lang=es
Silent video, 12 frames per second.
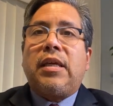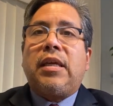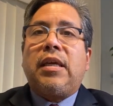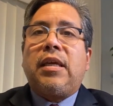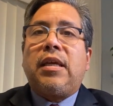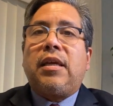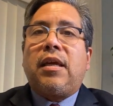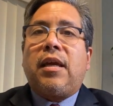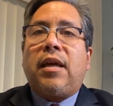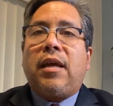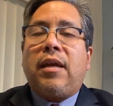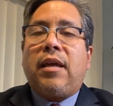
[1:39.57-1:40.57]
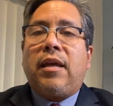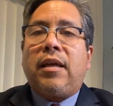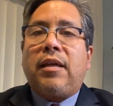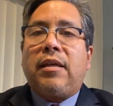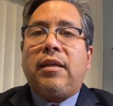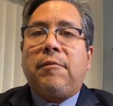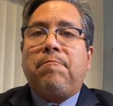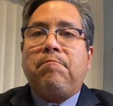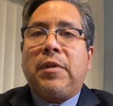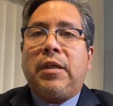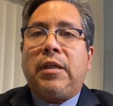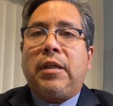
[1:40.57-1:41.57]
y eh,
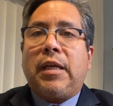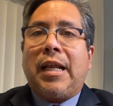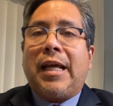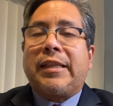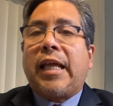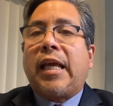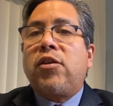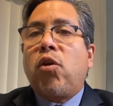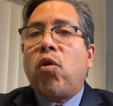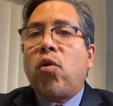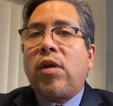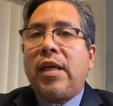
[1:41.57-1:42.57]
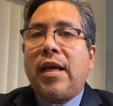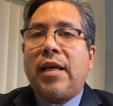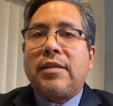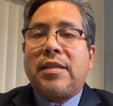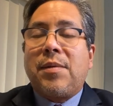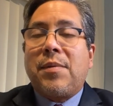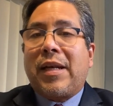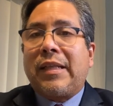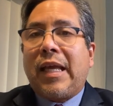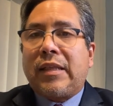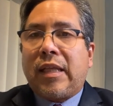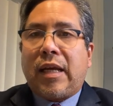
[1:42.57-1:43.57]
en la tecnología
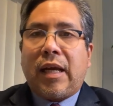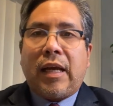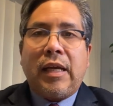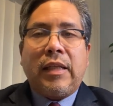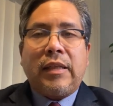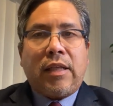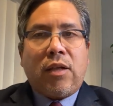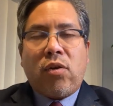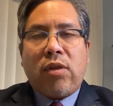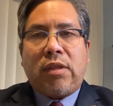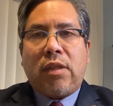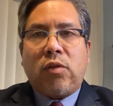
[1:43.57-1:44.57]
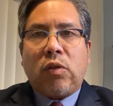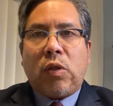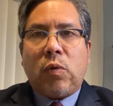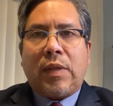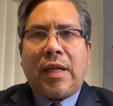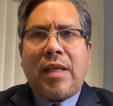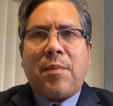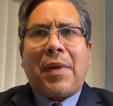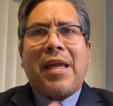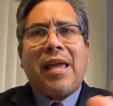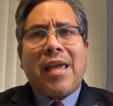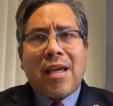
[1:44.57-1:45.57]
cibernética de los distintos tribunales del
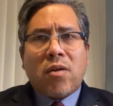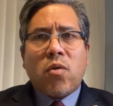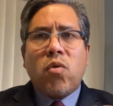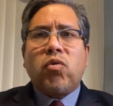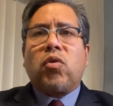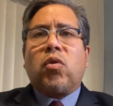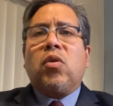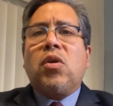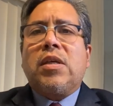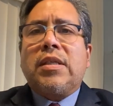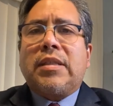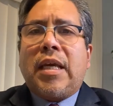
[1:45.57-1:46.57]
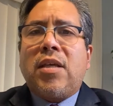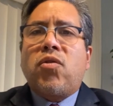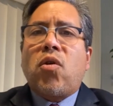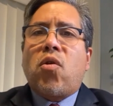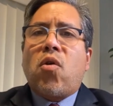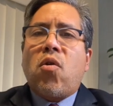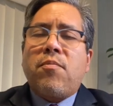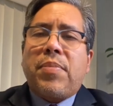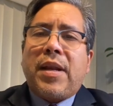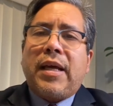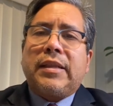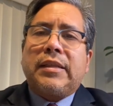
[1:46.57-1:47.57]
país. Incluso se hizo
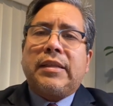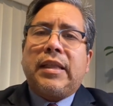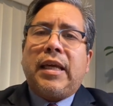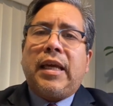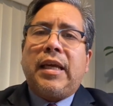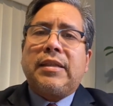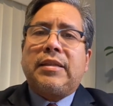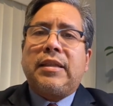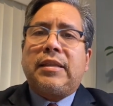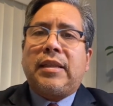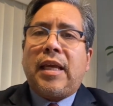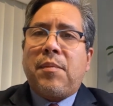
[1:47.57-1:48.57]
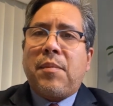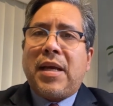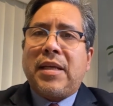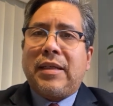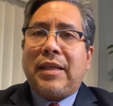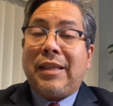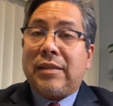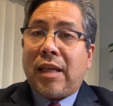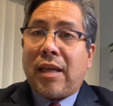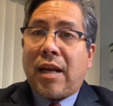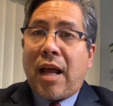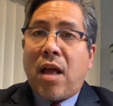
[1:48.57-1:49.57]
compra de sistemas
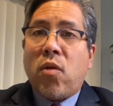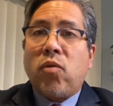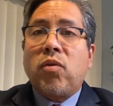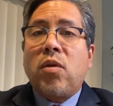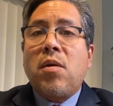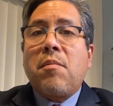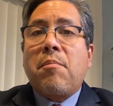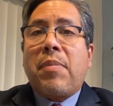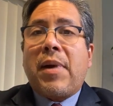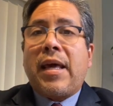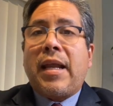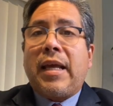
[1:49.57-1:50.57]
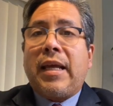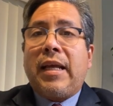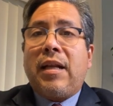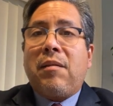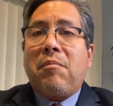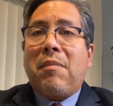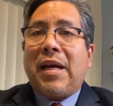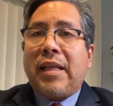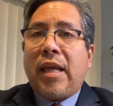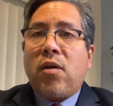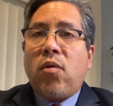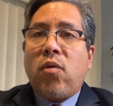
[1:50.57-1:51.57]
integrados para el
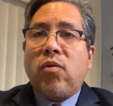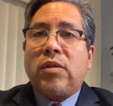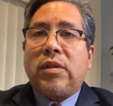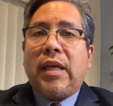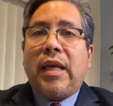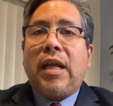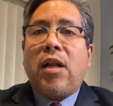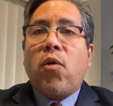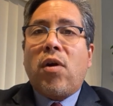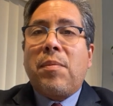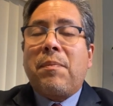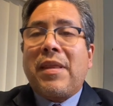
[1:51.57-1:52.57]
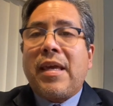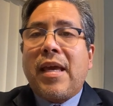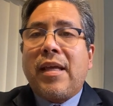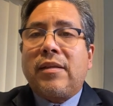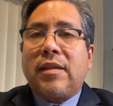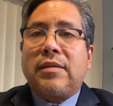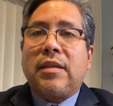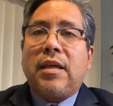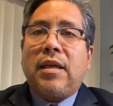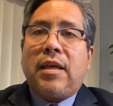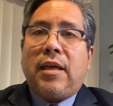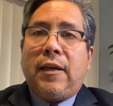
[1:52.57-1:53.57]
manejo de los expedientes
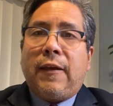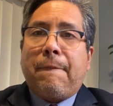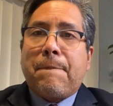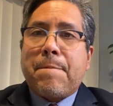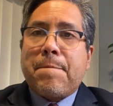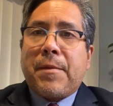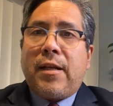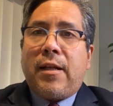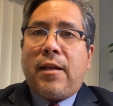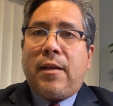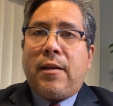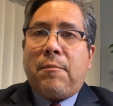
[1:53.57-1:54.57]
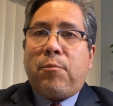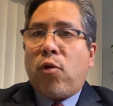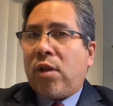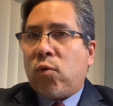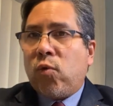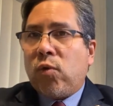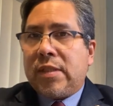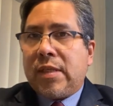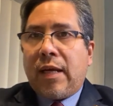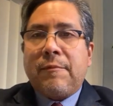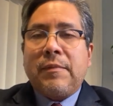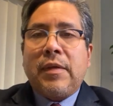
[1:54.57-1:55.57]
en el Poder
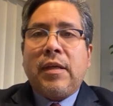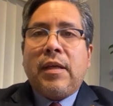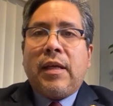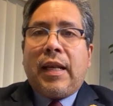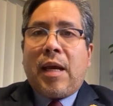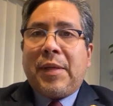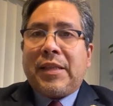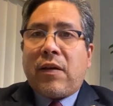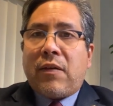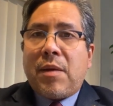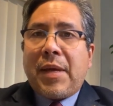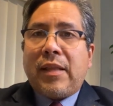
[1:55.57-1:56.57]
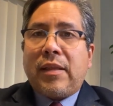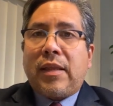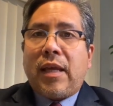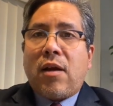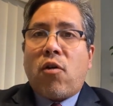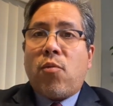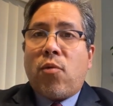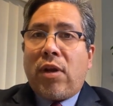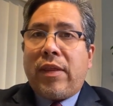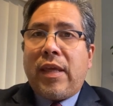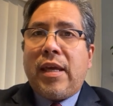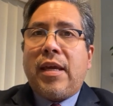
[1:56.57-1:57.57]
Judicial. Lamentablemente, como
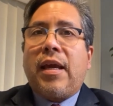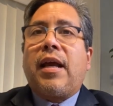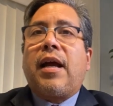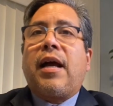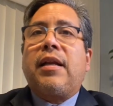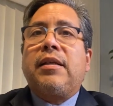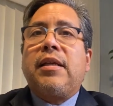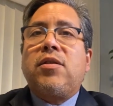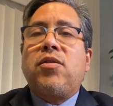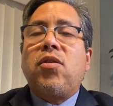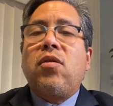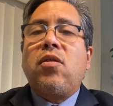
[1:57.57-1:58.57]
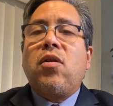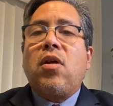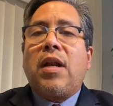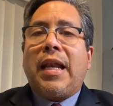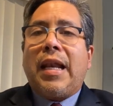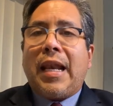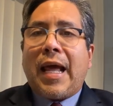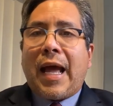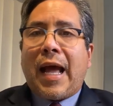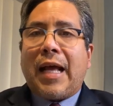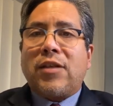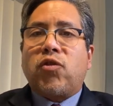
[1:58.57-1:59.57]
les dije al inicio,
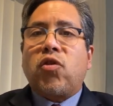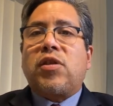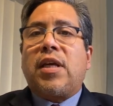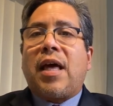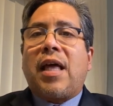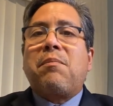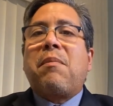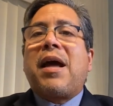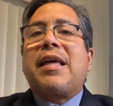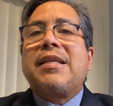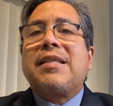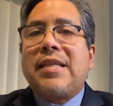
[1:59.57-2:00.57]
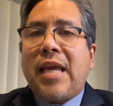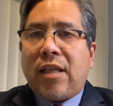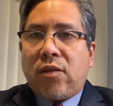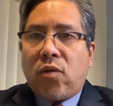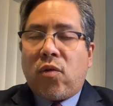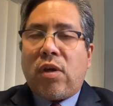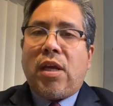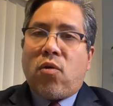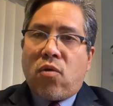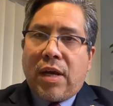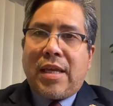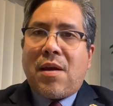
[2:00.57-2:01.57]
la sociedad va creciendo y
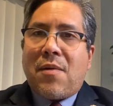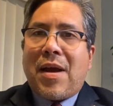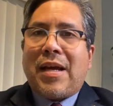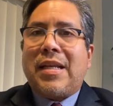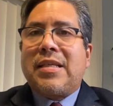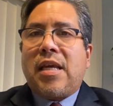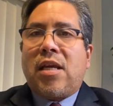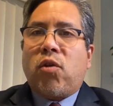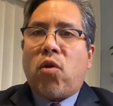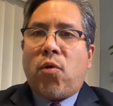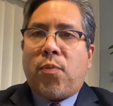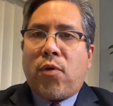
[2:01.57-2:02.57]
con ella van creciendo los